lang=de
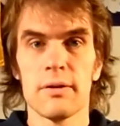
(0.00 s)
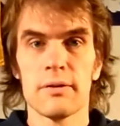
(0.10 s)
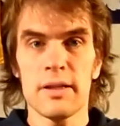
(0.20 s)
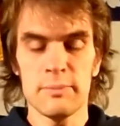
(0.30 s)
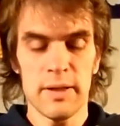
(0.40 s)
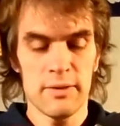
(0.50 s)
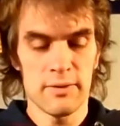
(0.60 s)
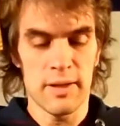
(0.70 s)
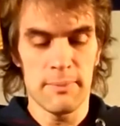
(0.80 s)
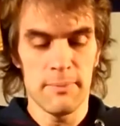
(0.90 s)
Das macht
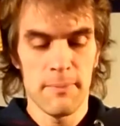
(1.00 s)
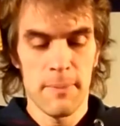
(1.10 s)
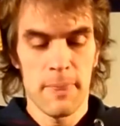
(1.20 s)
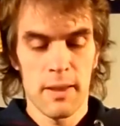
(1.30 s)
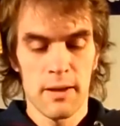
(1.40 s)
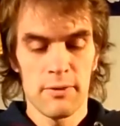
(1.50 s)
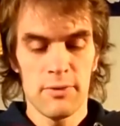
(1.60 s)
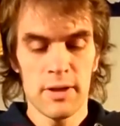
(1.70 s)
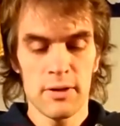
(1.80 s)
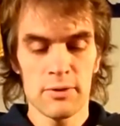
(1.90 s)
zusammen
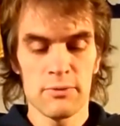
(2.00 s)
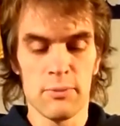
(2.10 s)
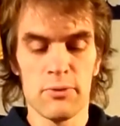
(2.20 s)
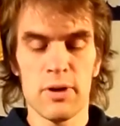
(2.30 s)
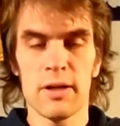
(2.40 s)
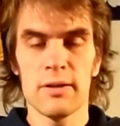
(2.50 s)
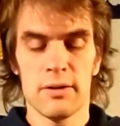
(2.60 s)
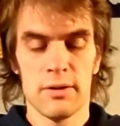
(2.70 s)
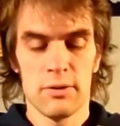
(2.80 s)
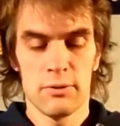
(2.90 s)
4500
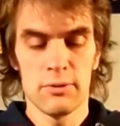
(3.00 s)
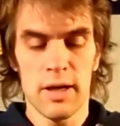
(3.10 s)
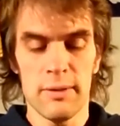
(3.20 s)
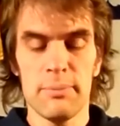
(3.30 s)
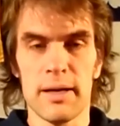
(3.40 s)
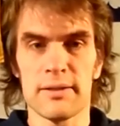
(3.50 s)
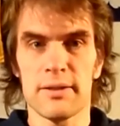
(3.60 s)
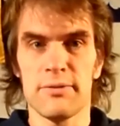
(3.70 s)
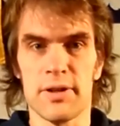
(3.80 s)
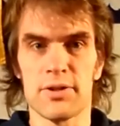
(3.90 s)
und ein paar
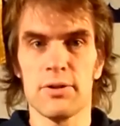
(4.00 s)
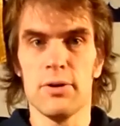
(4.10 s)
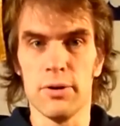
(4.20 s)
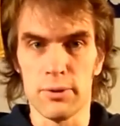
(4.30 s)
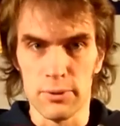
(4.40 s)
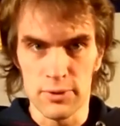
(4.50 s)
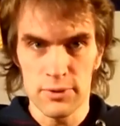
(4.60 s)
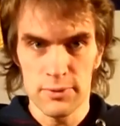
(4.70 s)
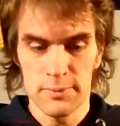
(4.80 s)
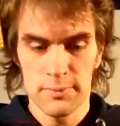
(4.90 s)
zerquetschte Euros.